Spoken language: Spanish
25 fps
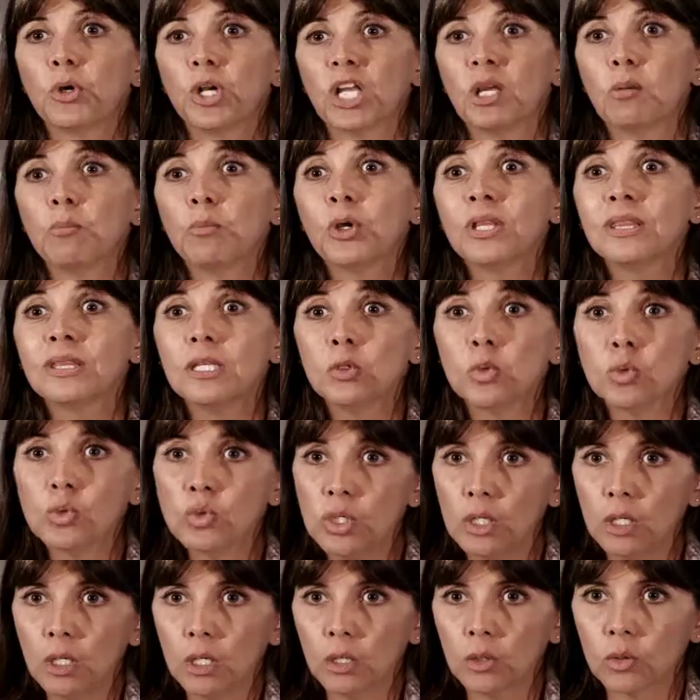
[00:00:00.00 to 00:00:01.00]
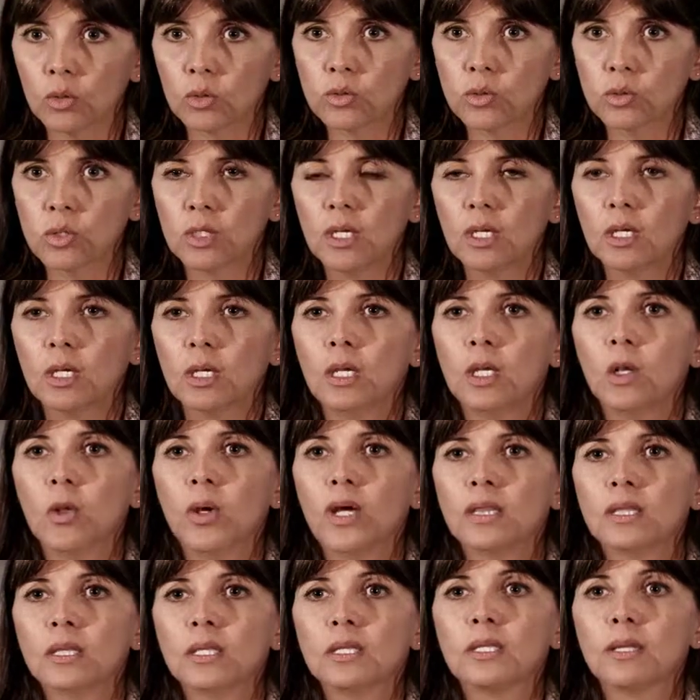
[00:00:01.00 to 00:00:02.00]
Por ejemplo, antitusígenos y
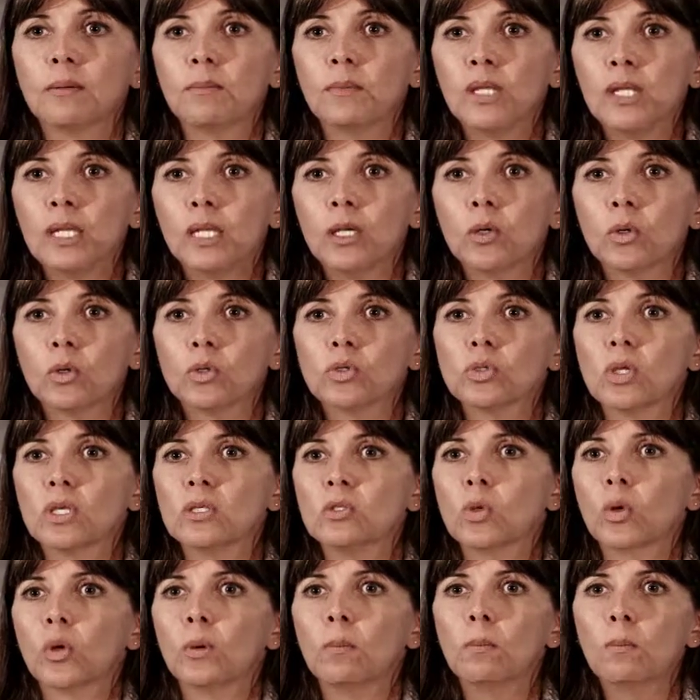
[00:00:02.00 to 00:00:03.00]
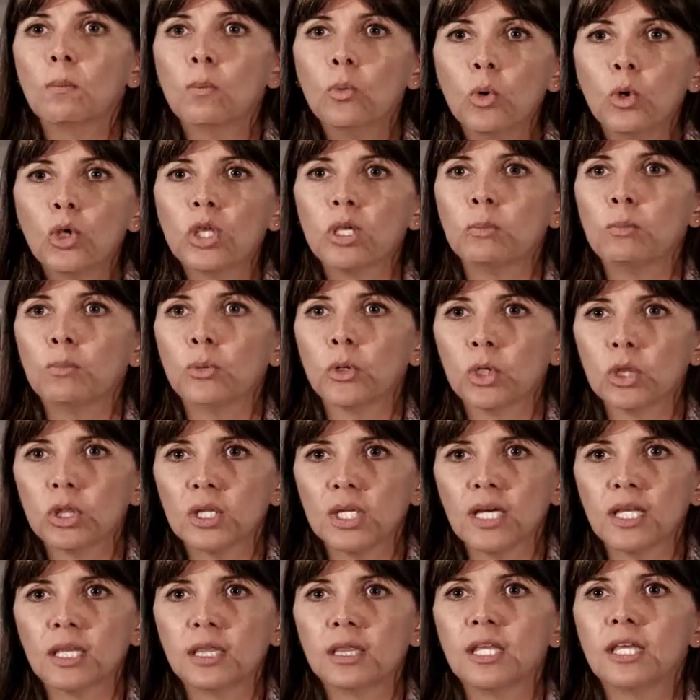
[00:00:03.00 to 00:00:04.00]
los antihistamínicos son muy
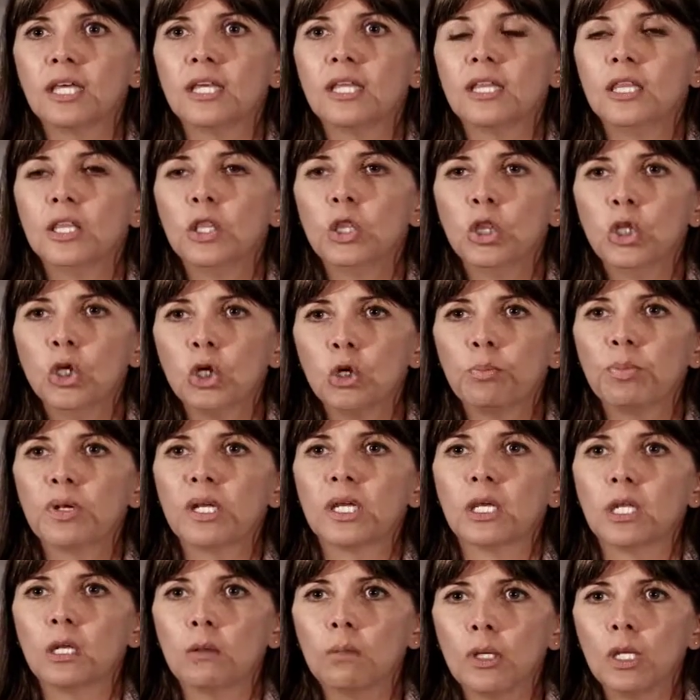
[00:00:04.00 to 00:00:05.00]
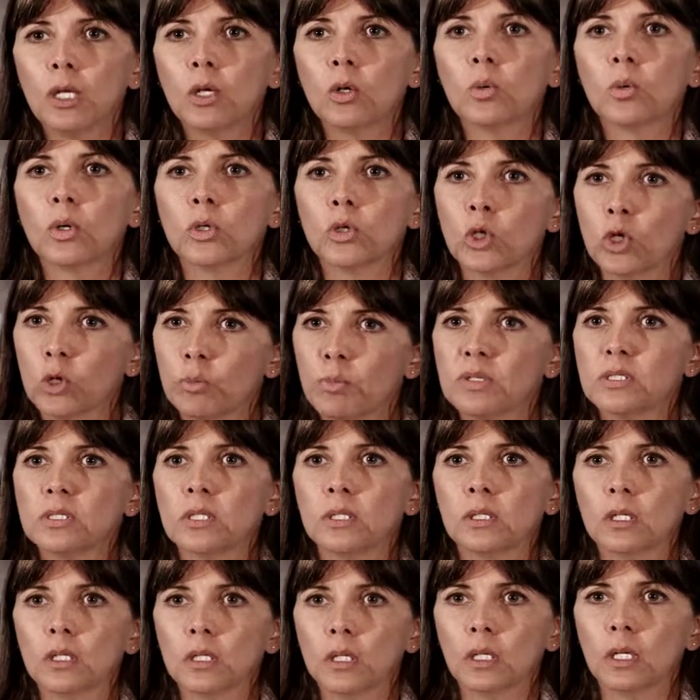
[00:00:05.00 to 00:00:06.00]
importantes no prescribirlos cuando los
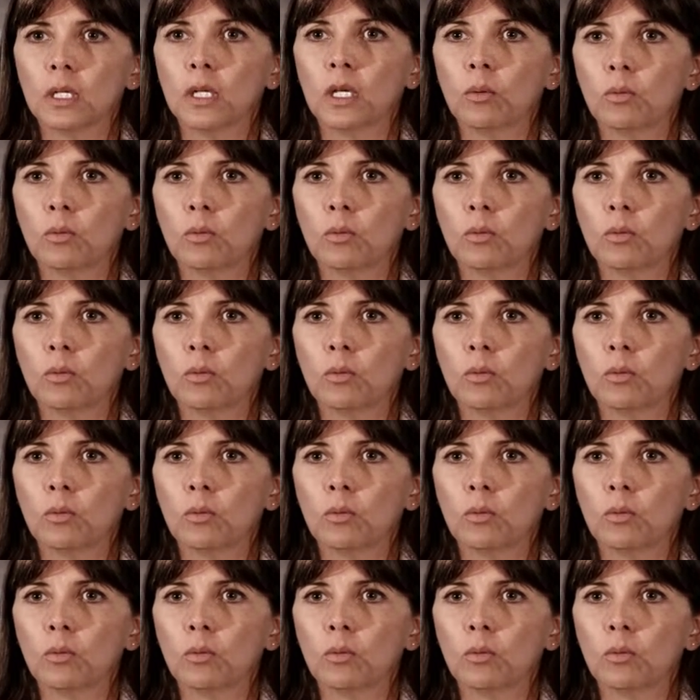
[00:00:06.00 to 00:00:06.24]
pacientes tienen